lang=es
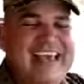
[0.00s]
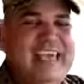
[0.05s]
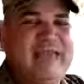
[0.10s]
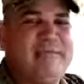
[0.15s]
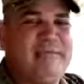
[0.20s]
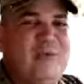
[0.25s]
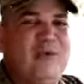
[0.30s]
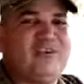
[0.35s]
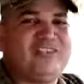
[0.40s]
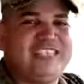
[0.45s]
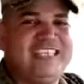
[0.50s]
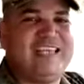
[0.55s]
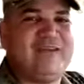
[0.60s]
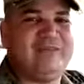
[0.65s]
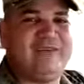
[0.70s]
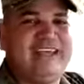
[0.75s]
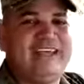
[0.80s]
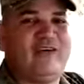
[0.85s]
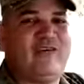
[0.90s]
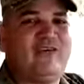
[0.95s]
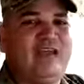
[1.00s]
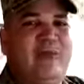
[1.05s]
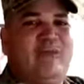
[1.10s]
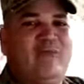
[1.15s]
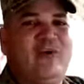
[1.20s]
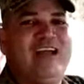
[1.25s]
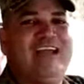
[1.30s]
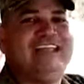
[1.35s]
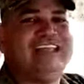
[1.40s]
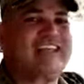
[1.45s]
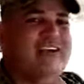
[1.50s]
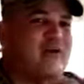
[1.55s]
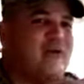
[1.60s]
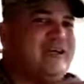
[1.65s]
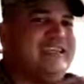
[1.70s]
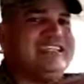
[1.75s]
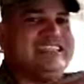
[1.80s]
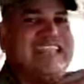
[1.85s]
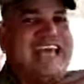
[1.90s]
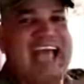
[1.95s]
Imposible que una mujer de
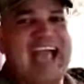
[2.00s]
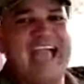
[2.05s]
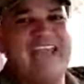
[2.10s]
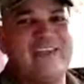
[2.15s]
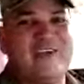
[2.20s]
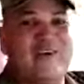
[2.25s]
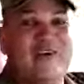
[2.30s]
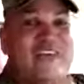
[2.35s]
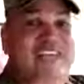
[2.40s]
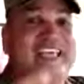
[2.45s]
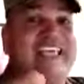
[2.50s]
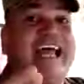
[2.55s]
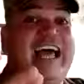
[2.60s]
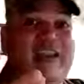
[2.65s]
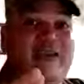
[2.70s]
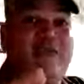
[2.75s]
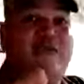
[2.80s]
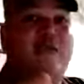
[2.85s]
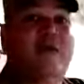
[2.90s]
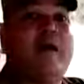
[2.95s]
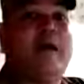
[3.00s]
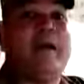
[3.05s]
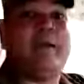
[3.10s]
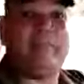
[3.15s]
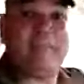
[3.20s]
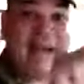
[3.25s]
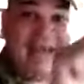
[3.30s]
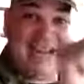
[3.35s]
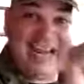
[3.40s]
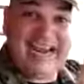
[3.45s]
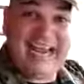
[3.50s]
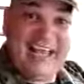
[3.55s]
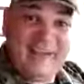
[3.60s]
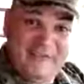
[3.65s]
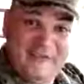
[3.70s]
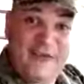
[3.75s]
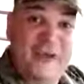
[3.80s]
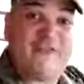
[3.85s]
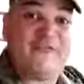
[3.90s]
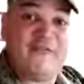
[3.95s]
90 años diera luz. Para la
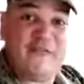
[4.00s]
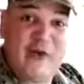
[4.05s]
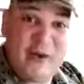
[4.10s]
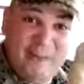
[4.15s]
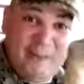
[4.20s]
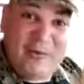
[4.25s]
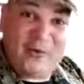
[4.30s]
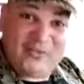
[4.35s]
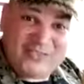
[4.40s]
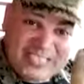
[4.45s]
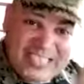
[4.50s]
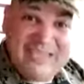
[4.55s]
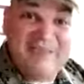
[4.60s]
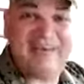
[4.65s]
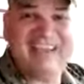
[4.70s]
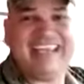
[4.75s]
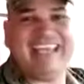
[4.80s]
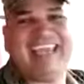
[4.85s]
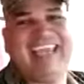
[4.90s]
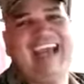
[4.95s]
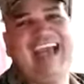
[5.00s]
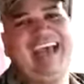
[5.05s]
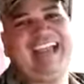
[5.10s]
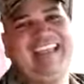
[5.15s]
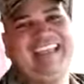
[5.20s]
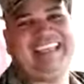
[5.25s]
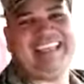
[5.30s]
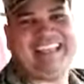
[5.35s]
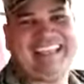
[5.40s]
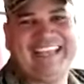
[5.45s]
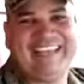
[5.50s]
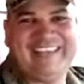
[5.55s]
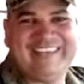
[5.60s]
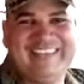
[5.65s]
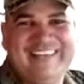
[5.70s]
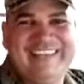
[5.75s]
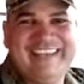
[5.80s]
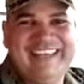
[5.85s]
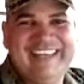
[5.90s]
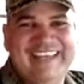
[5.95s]
fe fue posible que Ana diera luz.
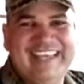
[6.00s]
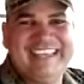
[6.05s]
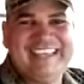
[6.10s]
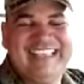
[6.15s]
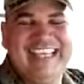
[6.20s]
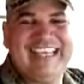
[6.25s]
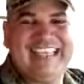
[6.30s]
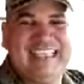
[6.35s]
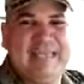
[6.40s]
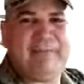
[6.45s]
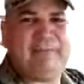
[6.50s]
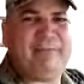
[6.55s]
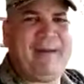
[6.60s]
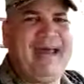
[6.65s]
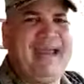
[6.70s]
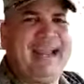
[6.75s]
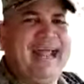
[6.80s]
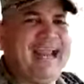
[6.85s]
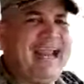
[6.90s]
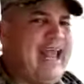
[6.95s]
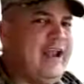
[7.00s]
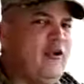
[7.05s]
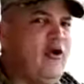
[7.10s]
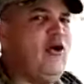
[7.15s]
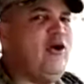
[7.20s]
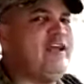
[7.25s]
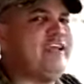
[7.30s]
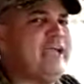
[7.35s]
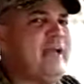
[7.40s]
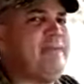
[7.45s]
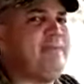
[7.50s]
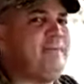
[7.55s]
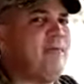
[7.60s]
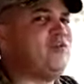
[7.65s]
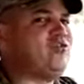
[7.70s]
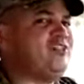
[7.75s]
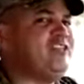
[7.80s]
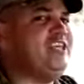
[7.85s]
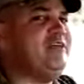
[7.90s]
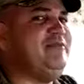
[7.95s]
¿Entiendes? Para la lógica
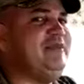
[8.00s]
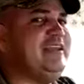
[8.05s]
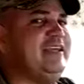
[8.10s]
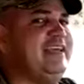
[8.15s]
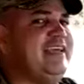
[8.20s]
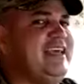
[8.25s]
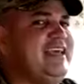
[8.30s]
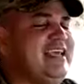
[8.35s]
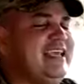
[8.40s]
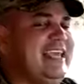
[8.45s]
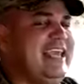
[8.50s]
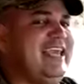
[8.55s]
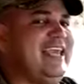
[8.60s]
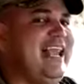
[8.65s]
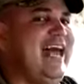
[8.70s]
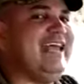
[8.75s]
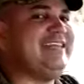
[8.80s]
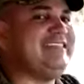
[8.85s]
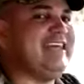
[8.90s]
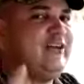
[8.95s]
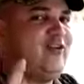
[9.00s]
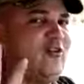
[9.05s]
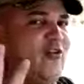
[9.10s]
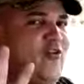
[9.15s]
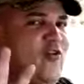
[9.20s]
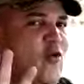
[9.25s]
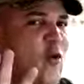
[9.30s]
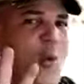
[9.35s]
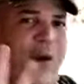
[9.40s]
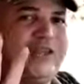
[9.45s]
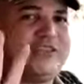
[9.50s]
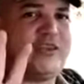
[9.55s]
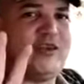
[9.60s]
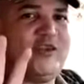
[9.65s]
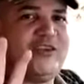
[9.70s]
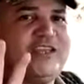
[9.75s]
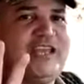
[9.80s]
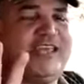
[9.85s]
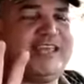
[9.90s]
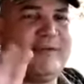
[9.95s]
imposible que Lázaro con
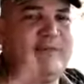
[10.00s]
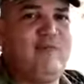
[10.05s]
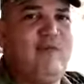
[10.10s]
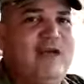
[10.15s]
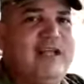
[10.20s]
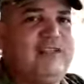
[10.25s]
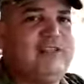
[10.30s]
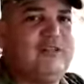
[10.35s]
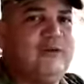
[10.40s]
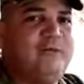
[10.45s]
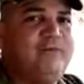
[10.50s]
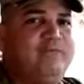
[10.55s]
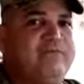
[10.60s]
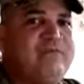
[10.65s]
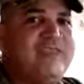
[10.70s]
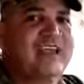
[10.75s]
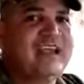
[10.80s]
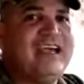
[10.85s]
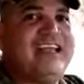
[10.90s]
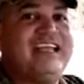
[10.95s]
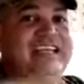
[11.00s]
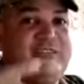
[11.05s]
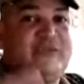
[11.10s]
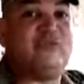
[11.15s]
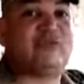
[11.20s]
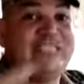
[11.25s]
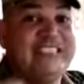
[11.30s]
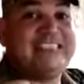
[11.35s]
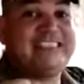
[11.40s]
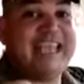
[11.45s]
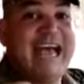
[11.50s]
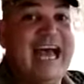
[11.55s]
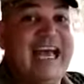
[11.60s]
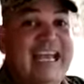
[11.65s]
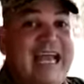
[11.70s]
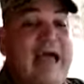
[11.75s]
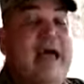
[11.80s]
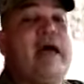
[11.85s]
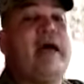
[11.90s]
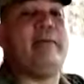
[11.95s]
cuatro días de muerto
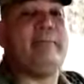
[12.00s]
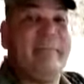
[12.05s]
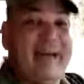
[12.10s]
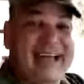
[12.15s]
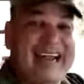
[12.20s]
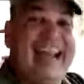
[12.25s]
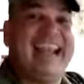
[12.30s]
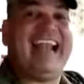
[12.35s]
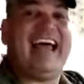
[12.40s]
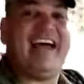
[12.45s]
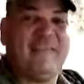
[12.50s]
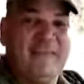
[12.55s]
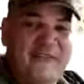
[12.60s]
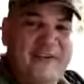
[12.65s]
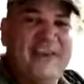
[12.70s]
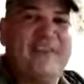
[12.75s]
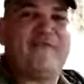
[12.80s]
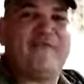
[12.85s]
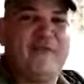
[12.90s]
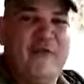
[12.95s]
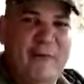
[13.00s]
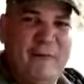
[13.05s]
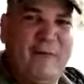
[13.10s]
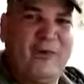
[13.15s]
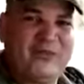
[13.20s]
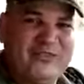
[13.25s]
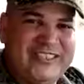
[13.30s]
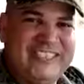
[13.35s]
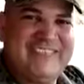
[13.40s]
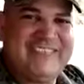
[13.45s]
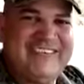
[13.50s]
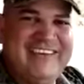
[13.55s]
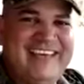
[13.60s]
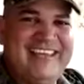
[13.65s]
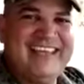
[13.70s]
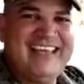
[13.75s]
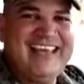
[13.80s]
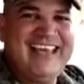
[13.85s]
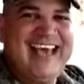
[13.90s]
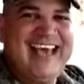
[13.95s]
resucitara. Para la fe fue posible.
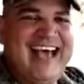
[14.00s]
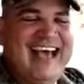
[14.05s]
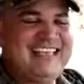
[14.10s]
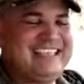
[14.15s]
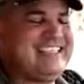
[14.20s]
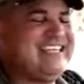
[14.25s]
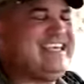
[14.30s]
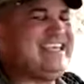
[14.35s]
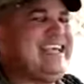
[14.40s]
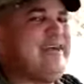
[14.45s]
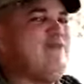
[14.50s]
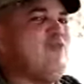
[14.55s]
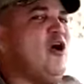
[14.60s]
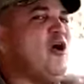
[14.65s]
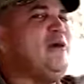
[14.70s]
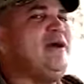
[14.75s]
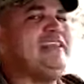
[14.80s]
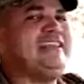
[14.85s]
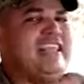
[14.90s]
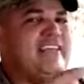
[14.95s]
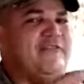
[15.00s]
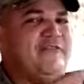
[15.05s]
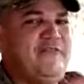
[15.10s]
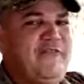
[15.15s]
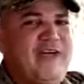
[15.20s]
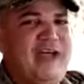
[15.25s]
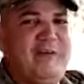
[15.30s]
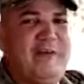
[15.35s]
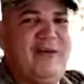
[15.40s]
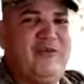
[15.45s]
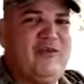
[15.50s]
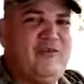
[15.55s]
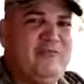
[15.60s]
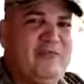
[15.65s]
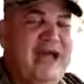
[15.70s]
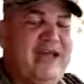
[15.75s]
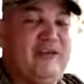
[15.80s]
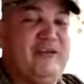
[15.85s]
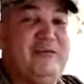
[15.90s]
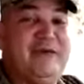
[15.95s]
Así que muévete en fe, amado
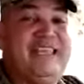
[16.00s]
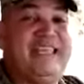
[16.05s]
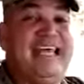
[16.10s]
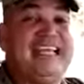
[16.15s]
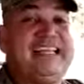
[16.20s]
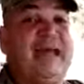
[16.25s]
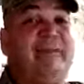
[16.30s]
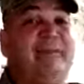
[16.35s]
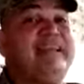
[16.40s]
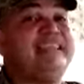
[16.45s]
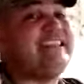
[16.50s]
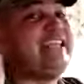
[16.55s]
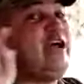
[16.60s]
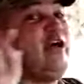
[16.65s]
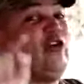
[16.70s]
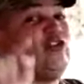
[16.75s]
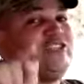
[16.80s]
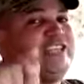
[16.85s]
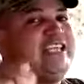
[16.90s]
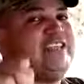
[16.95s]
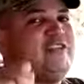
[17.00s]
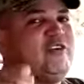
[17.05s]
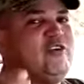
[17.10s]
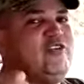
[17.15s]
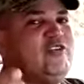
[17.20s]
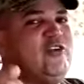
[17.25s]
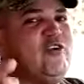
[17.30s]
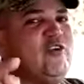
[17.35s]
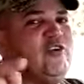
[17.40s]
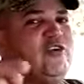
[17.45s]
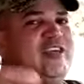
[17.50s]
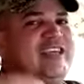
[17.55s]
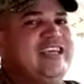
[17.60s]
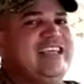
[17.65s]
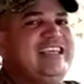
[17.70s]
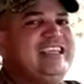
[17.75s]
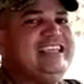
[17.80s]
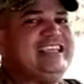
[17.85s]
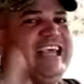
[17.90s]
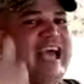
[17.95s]
hermano. Inmediatamente José soñó,
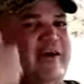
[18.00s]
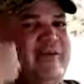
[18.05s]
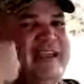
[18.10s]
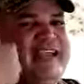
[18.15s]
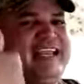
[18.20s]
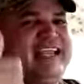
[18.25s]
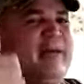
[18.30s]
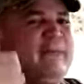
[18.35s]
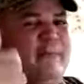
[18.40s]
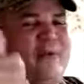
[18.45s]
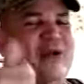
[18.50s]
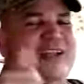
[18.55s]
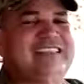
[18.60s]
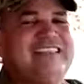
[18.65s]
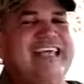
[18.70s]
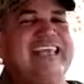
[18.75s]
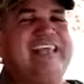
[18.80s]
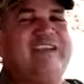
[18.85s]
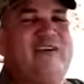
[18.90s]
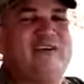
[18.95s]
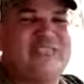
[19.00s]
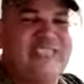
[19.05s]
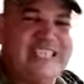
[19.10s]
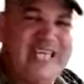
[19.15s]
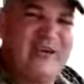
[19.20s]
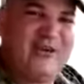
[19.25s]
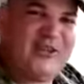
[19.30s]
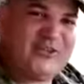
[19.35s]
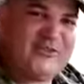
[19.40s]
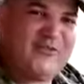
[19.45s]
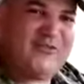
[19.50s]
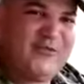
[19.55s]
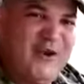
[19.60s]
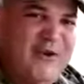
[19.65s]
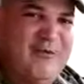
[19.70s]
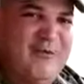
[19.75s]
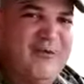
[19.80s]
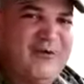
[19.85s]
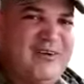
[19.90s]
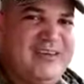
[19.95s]
se abren la puerta de los cielos a su
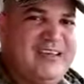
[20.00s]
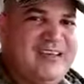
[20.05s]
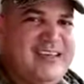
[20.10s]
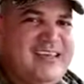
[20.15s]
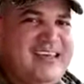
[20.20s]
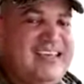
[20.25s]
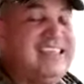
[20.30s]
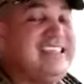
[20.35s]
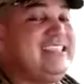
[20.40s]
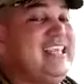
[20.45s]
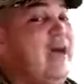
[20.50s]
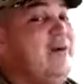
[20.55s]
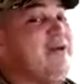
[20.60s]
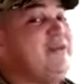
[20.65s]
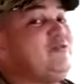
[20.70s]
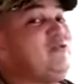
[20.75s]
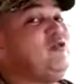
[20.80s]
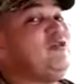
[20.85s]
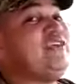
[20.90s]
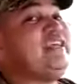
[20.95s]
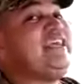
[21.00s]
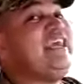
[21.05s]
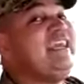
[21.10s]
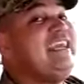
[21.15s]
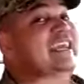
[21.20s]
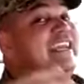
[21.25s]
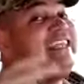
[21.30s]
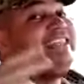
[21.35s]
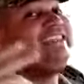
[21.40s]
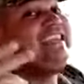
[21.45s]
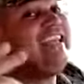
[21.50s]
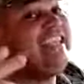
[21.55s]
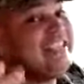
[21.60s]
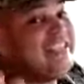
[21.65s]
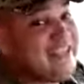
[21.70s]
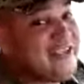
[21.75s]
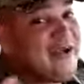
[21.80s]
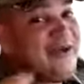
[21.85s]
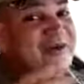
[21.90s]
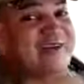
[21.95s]
favor. ¿Y sabes tú quién eres
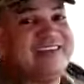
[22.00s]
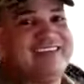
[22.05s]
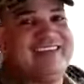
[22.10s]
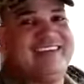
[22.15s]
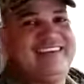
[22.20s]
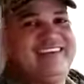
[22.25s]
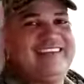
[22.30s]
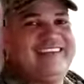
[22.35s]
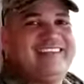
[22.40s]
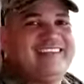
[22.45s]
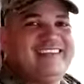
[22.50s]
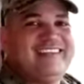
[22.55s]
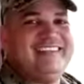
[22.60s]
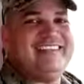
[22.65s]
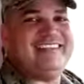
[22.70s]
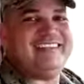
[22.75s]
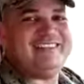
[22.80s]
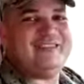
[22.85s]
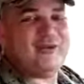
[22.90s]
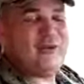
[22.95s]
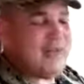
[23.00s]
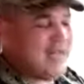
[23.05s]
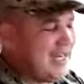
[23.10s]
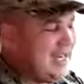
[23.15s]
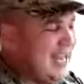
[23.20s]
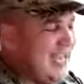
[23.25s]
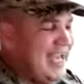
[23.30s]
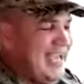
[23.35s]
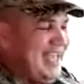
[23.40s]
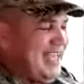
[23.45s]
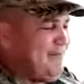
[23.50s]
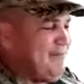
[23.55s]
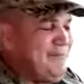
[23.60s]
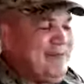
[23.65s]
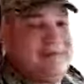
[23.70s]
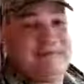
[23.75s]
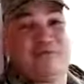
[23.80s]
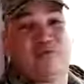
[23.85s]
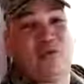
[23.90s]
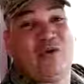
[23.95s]
en Dios? Tú eres, la, eh,
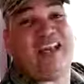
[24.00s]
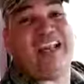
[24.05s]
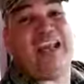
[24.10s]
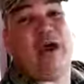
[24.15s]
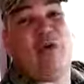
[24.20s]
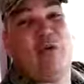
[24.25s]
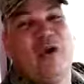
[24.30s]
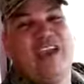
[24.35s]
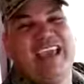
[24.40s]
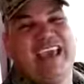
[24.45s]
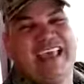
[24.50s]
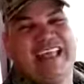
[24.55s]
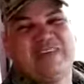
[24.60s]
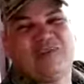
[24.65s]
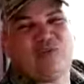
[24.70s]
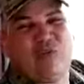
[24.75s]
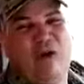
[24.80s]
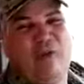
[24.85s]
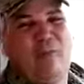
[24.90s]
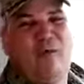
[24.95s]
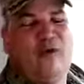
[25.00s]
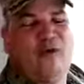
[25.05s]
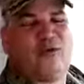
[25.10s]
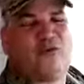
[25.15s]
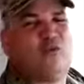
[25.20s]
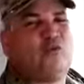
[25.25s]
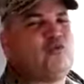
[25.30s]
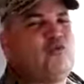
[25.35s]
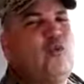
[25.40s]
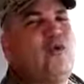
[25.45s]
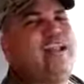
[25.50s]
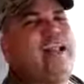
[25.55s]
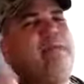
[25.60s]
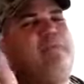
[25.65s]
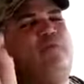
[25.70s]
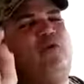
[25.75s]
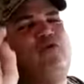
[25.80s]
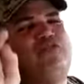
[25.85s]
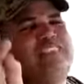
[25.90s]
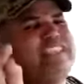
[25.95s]
tú eres la huella de su amor, tú eres
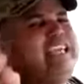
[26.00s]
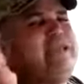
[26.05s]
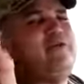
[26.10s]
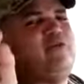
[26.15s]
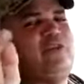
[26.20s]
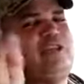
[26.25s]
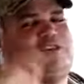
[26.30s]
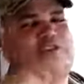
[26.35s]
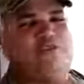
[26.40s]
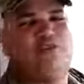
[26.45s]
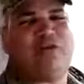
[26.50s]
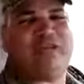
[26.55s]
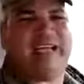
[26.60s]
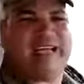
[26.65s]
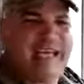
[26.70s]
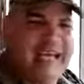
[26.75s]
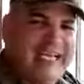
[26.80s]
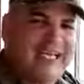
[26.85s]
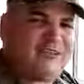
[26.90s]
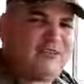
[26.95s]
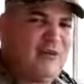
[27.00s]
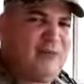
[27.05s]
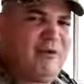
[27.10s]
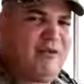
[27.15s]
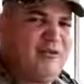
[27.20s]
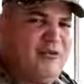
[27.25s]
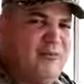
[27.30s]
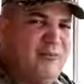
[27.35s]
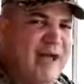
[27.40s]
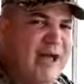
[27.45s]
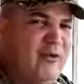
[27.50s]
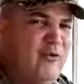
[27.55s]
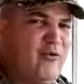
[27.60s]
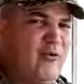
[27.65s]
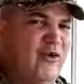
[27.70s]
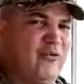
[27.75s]
el motivo de su regreso, amado hermano.